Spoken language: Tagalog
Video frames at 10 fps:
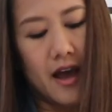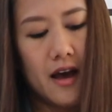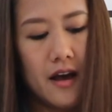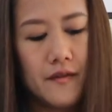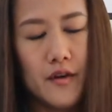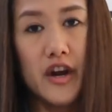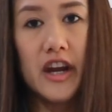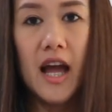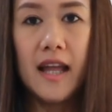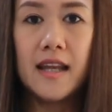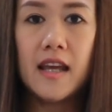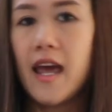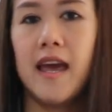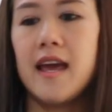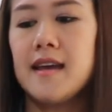Have organic
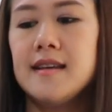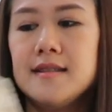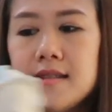egg.